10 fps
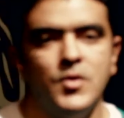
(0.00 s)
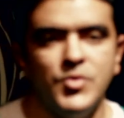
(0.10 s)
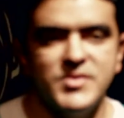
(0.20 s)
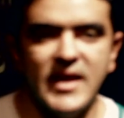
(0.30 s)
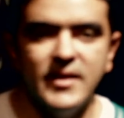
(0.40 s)

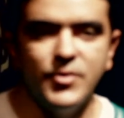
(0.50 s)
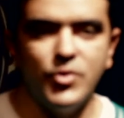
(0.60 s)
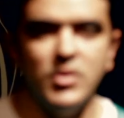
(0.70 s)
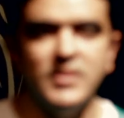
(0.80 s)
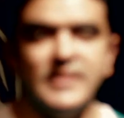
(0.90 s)
ويسالني
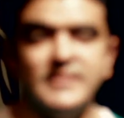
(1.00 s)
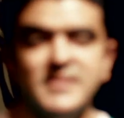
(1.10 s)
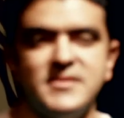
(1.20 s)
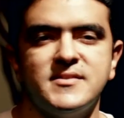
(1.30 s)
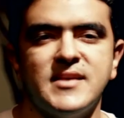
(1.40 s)
ويقول لي انت
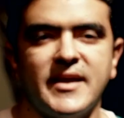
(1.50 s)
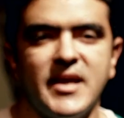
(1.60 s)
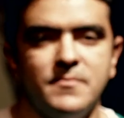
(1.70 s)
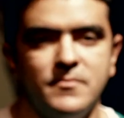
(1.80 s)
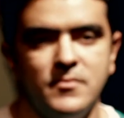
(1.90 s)
هتنزل الساعه
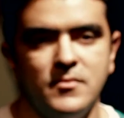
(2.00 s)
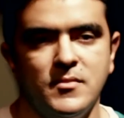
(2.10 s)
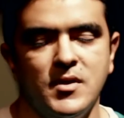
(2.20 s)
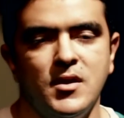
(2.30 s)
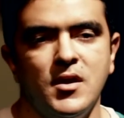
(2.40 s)
كام
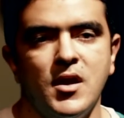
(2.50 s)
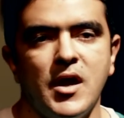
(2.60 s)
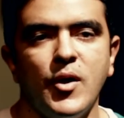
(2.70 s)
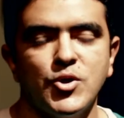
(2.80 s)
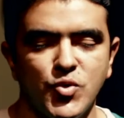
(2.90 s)

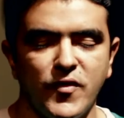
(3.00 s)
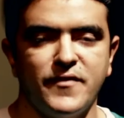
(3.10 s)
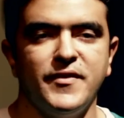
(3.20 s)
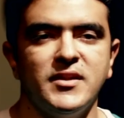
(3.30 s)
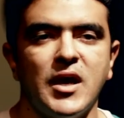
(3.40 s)
أو هشوفك
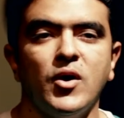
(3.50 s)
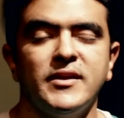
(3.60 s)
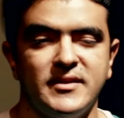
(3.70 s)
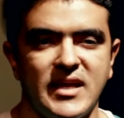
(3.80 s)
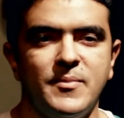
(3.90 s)
فين او
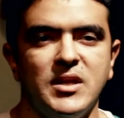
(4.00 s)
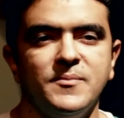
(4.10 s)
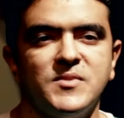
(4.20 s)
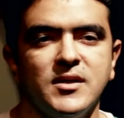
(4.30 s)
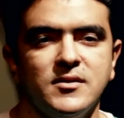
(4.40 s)
هنتقابل
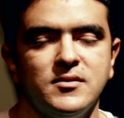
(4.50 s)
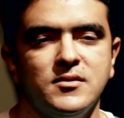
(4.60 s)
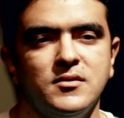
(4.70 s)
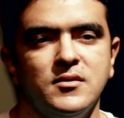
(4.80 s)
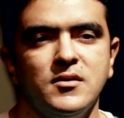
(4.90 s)
امتى
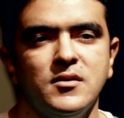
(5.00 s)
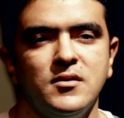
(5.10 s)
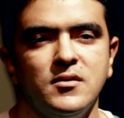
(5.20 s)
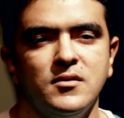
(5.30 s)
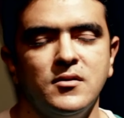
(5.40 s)

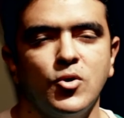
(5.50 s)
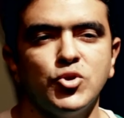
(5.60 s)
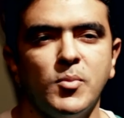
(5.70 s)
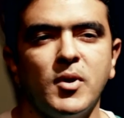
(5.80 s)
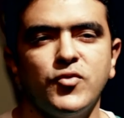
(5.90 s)

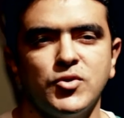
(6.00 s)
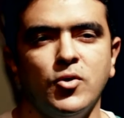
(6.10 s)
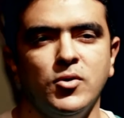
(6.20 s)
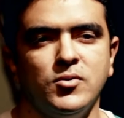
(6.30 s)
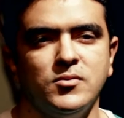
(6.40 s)
كنت برفض
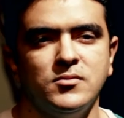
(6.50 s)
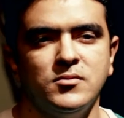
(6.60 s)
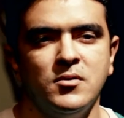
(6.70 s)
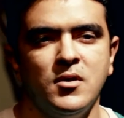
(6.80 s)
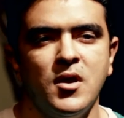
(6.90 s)
اقول له
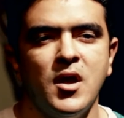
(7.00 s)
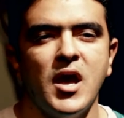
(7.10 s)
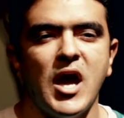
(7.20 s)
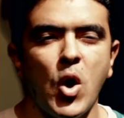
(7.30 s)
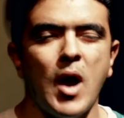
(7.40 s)

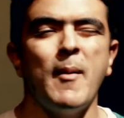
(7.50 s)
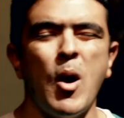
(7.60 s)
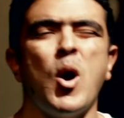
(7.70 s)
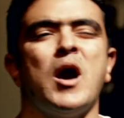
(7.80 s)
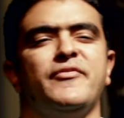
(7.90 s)
او
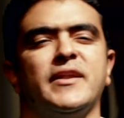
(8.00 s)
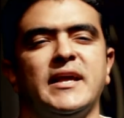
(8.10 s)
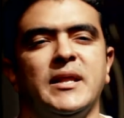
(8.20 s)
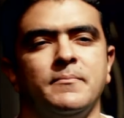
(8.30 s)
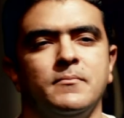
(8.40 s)
اموع في
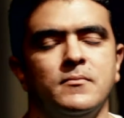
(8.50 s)
الكلام